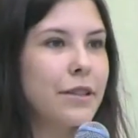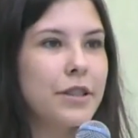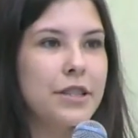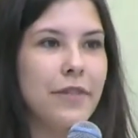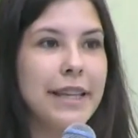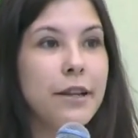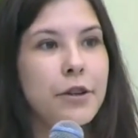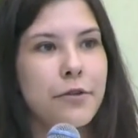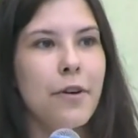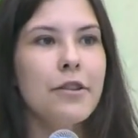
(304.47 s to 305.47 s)
não estiver, então
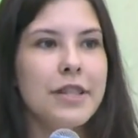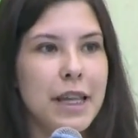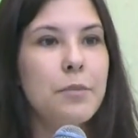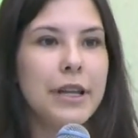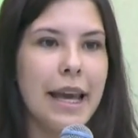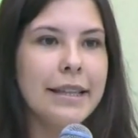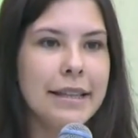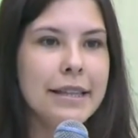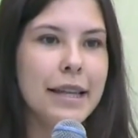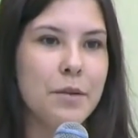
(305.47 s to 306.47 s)
que volte a ele, porque ainda
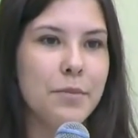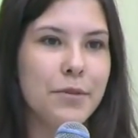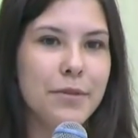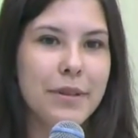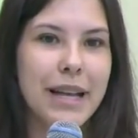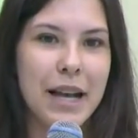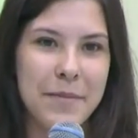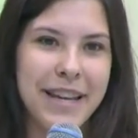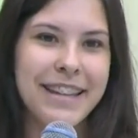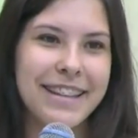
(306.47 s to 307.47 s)
dá tempo.
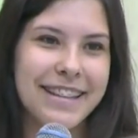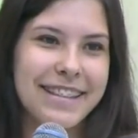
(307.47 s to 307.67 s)
Amém?